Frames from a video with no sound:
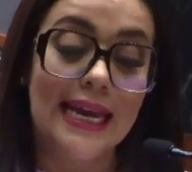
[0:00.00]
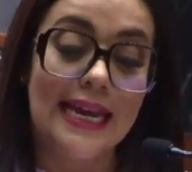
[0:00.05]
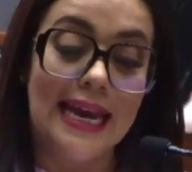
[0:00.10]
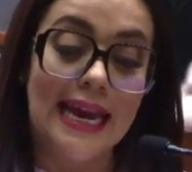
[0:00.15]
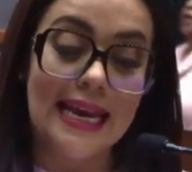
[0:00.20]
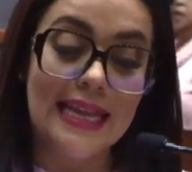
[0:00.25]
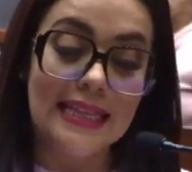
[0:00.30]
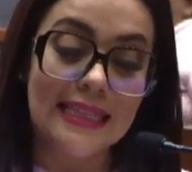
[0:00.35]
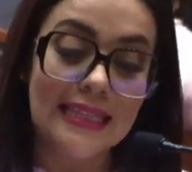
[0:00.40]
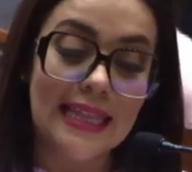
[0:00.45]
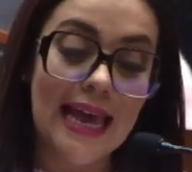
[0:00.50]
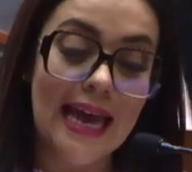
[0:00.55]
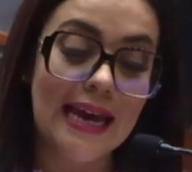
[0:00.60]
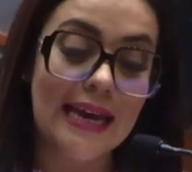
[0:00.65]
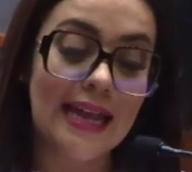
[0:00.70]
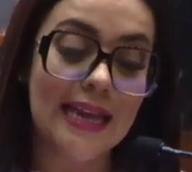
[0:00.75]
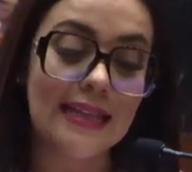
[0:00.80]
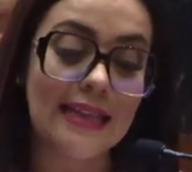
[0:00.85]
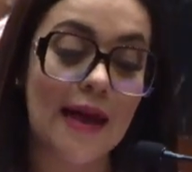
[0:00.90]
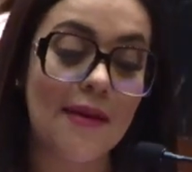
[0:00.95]
que
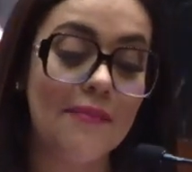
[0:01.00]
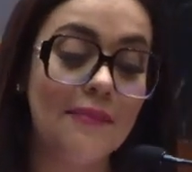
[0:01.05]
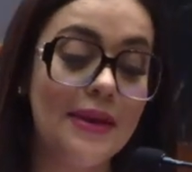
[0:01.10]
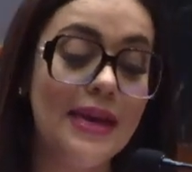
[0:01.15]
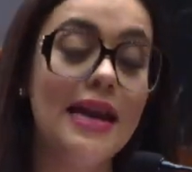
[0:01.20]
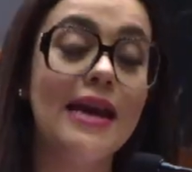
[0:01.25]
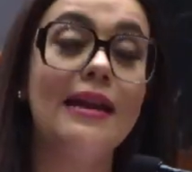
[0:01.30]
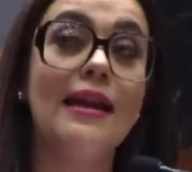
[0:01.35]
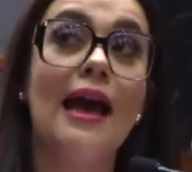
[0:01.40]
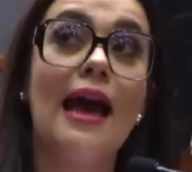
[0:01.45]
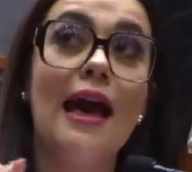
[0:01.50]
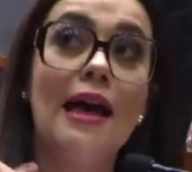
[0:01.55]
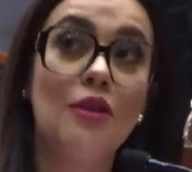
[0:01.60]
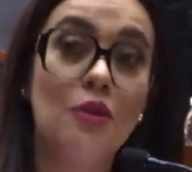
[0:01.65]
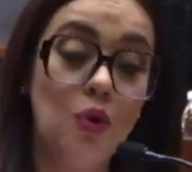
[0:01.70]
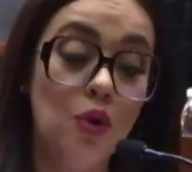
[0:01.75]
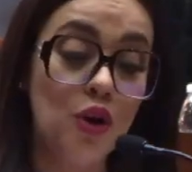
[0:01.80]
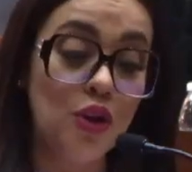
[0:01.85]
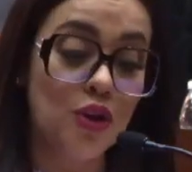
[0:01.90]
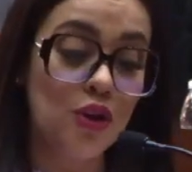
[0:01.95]
integre también a
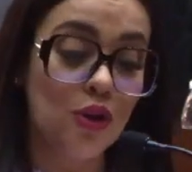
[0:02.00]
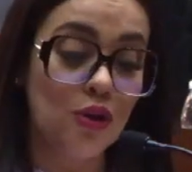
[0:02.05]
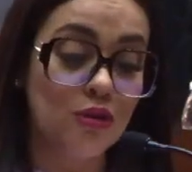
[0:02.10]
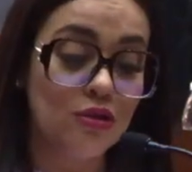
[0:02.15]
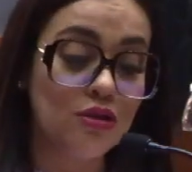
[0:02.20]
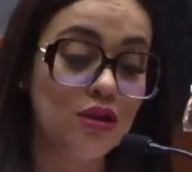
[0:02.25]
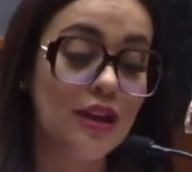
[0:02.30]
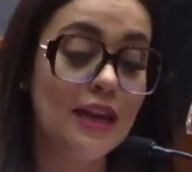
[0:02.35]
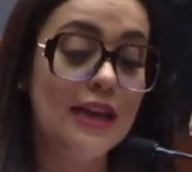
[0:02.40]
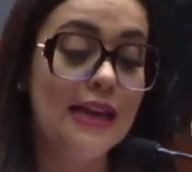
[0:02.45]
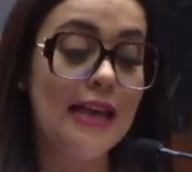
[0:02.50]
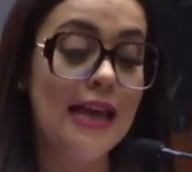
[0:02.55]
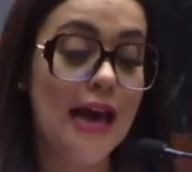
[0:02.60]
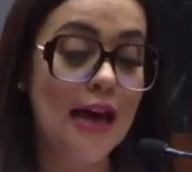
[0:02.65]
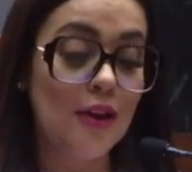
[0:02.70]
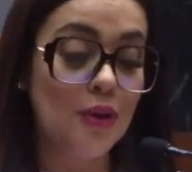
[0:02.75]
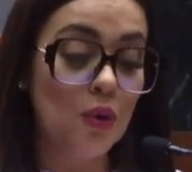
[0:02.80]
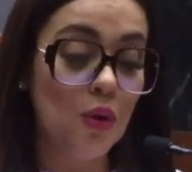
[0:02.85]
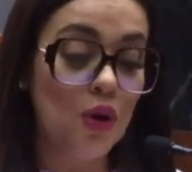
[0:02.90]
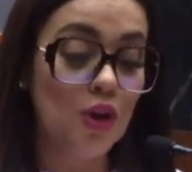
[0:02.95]
adultos y
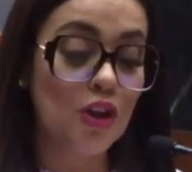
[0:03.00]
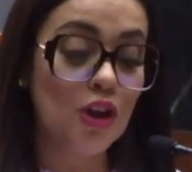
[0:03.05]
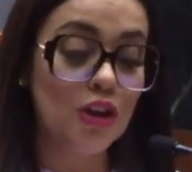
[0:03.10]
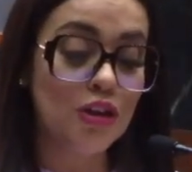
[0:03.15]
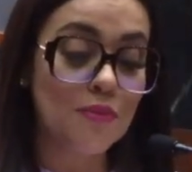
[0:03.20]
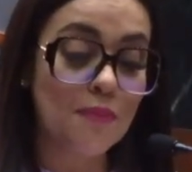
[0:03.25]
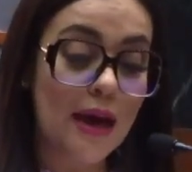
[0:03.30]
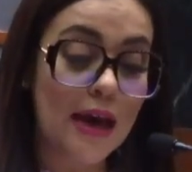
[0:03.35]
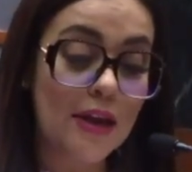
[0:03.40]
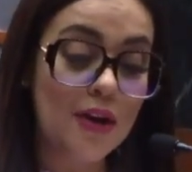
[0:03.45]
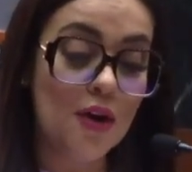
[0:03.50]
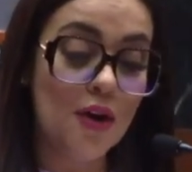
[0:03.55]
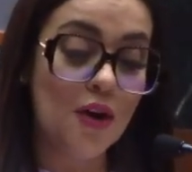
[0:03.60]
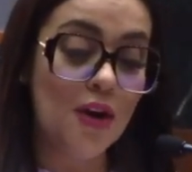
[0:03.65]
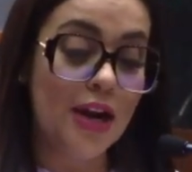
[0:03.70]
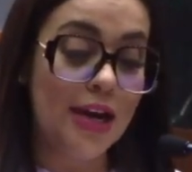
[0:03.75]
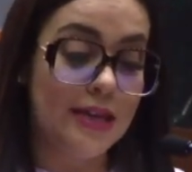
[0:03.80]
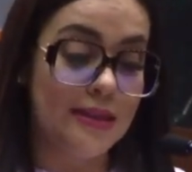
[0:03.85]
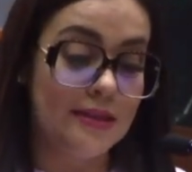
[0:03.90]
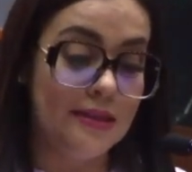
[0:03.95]
adultos
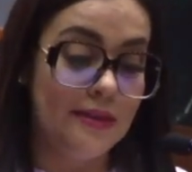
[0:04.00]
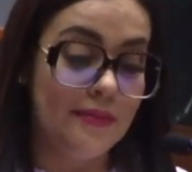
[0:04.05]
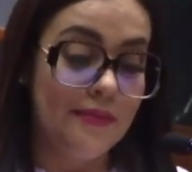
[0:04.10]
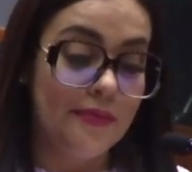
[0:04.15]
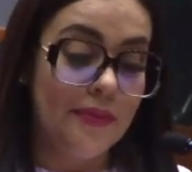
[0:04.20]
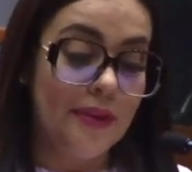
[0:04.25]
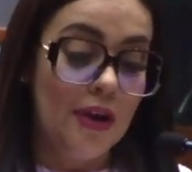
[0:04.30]
mayores